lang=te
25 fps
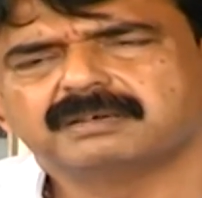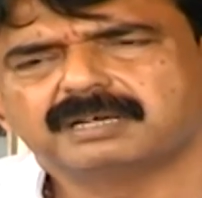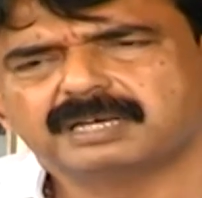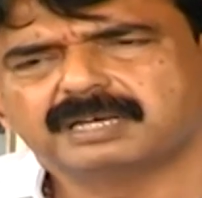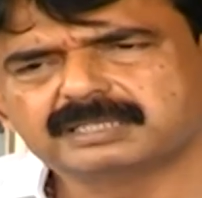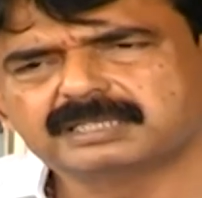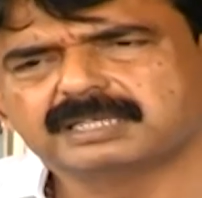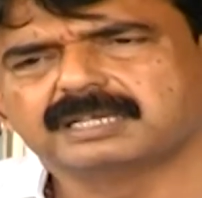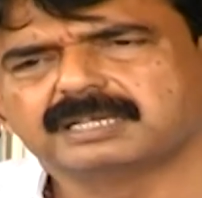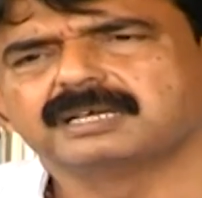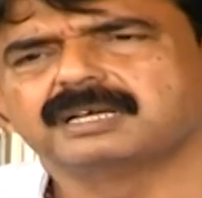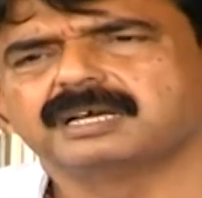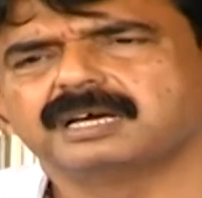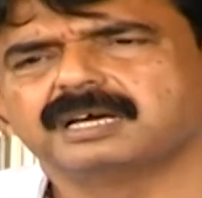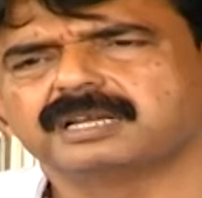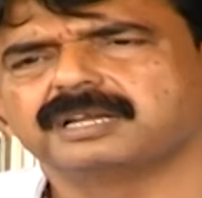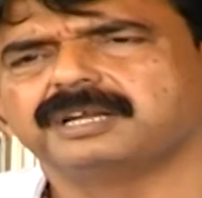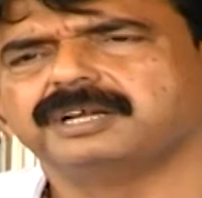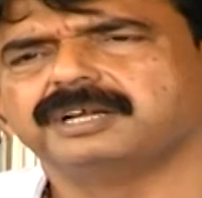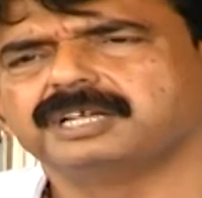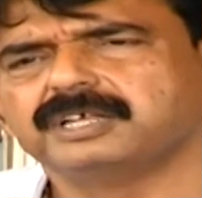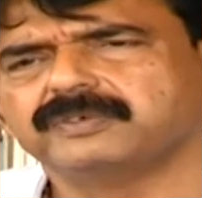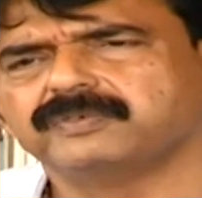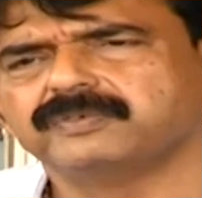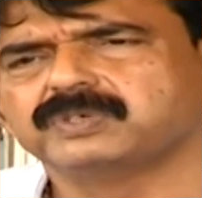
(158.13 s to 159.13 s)
అదనంగా
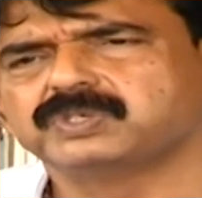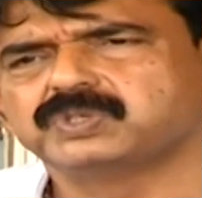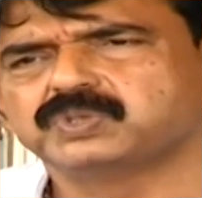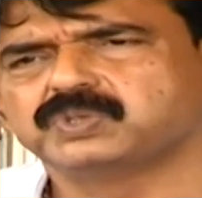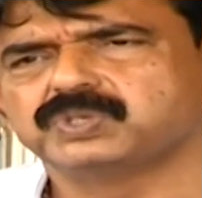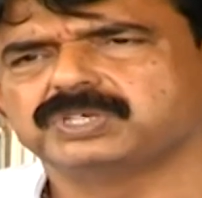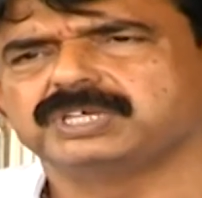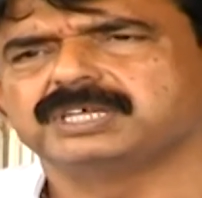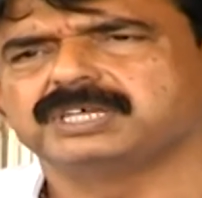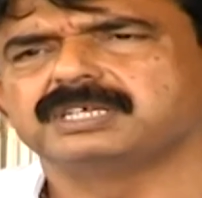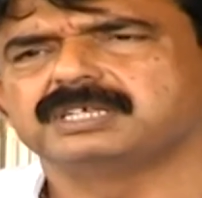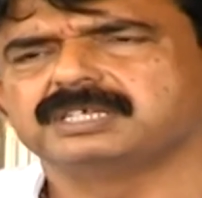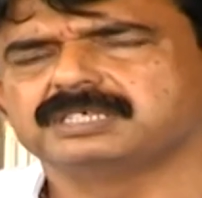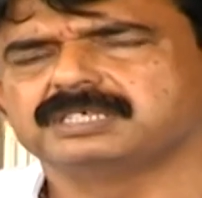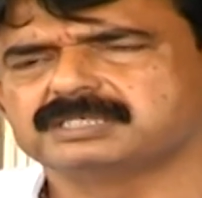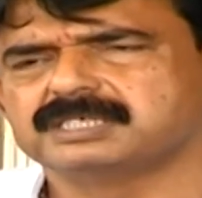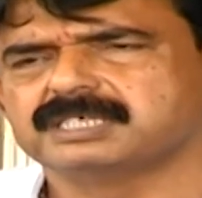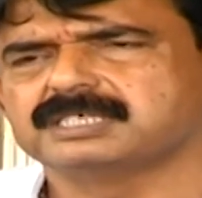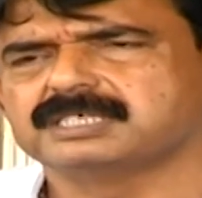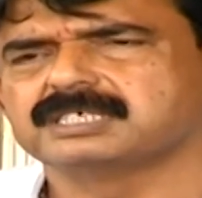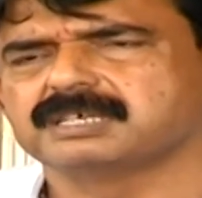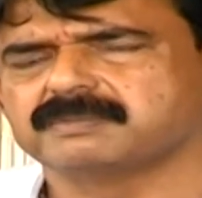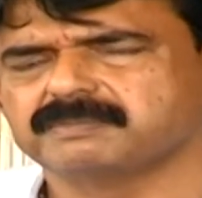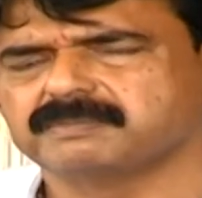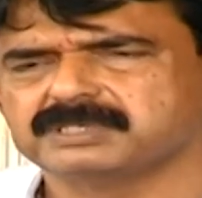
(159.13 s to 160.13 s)
రేట్ ఇవ్వచ్చు రేట్ ఇస్తే
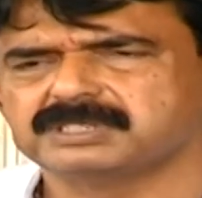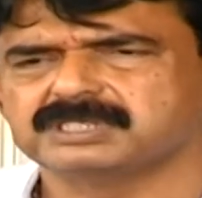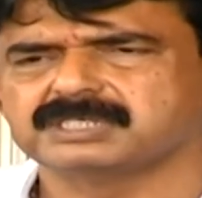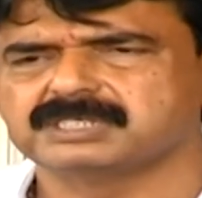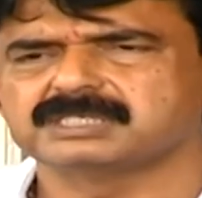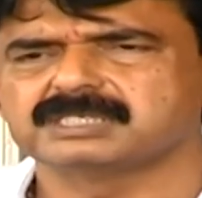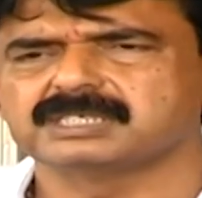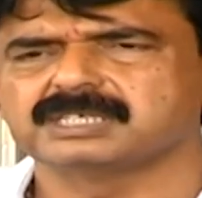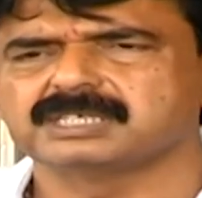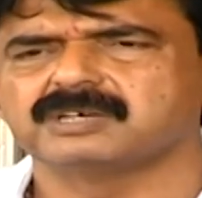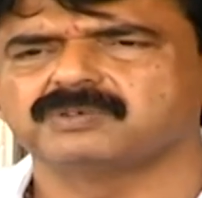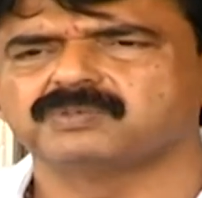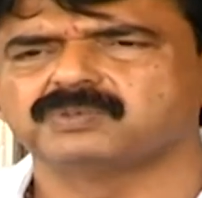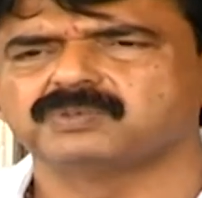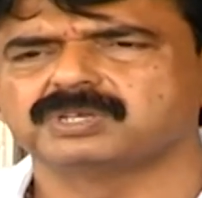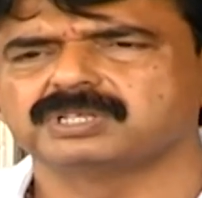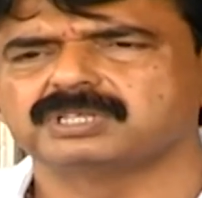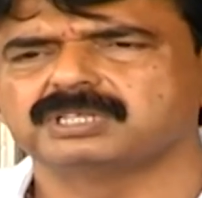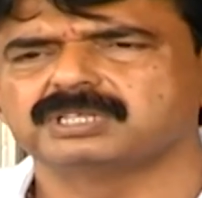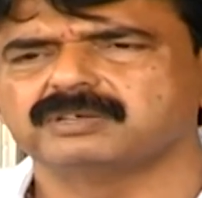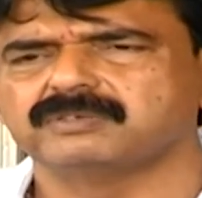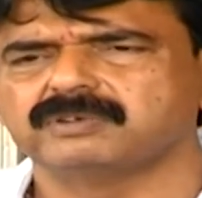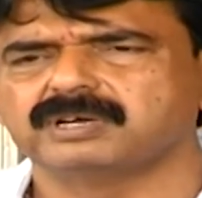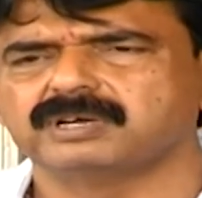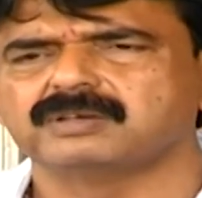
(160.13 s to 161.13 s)
సమంజసంగా
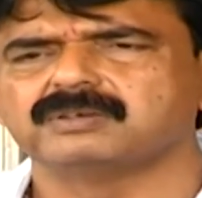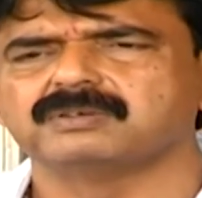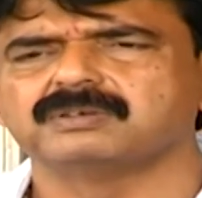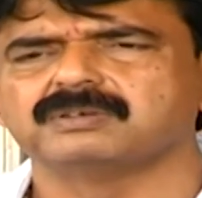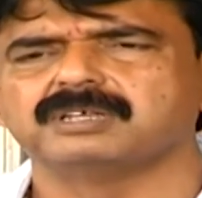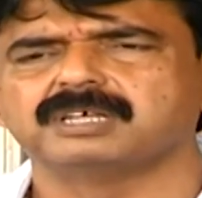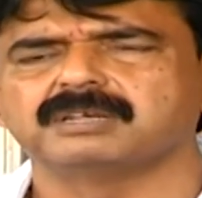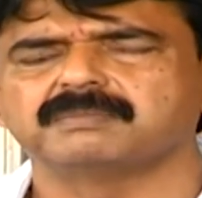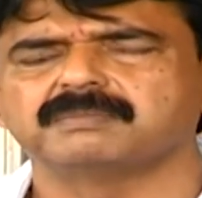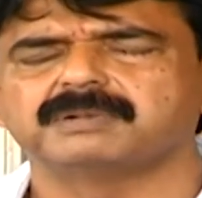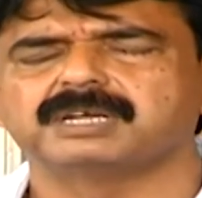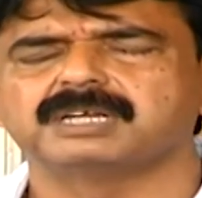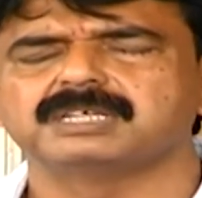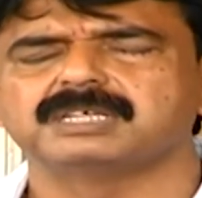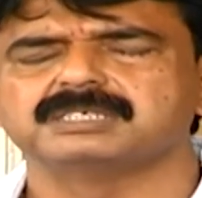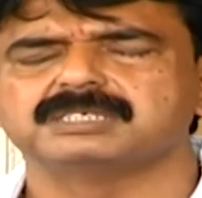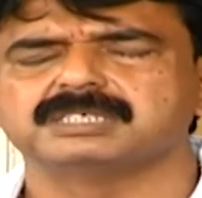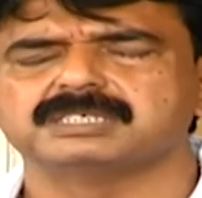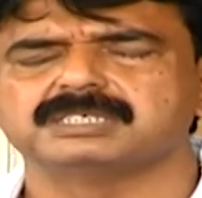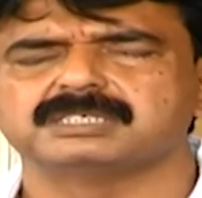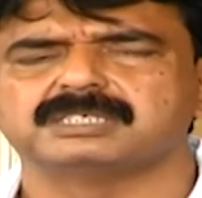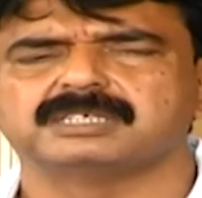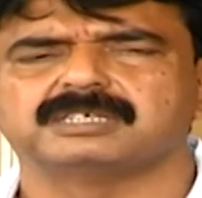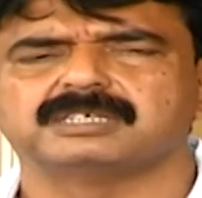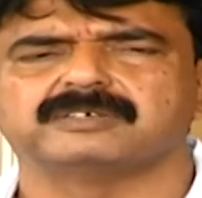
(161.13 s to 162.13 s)
ఉంటుంది వారు నిర్మాణం
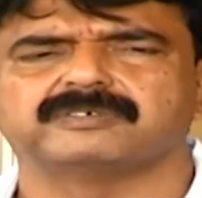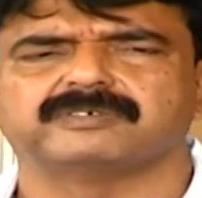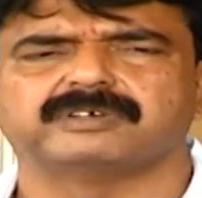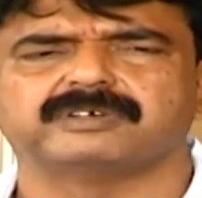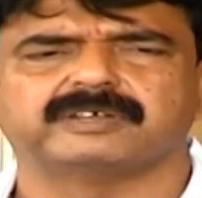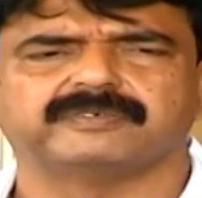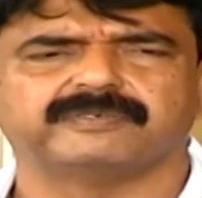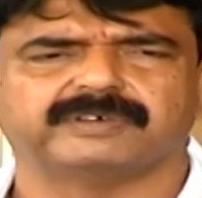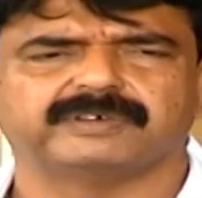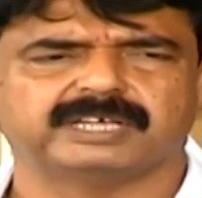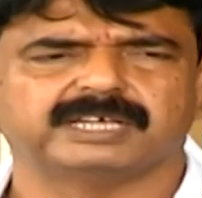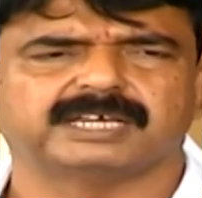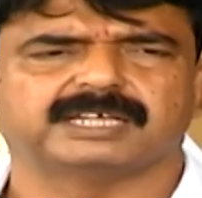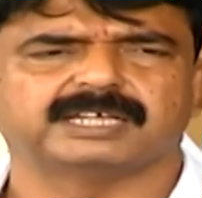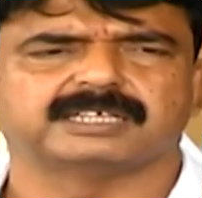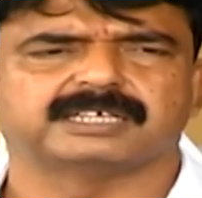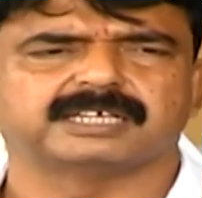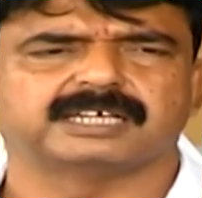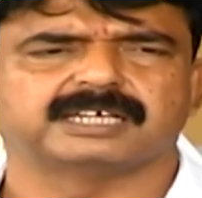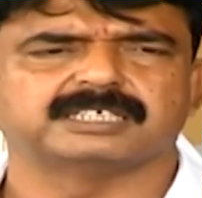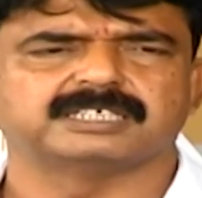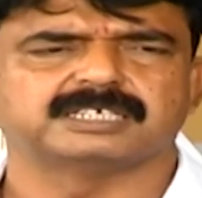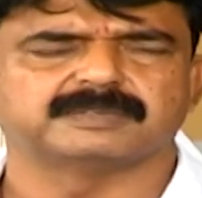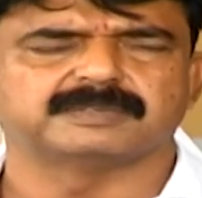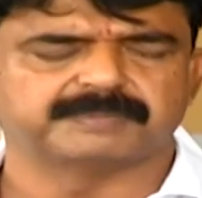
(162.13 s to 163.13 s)
చేసినటువంటి వ్యయానికి
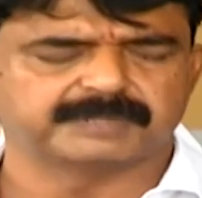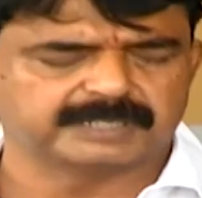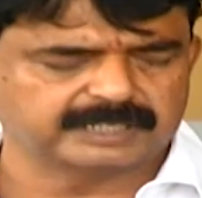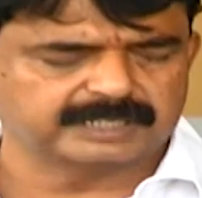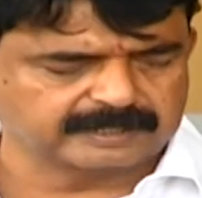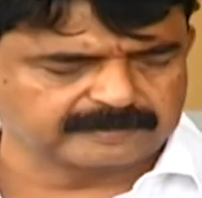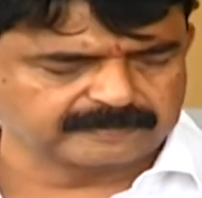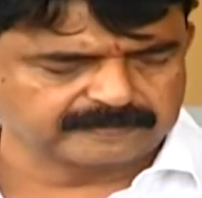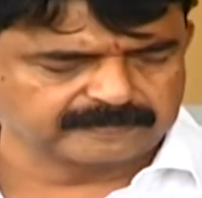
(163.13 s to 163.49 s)
అని చెప్పని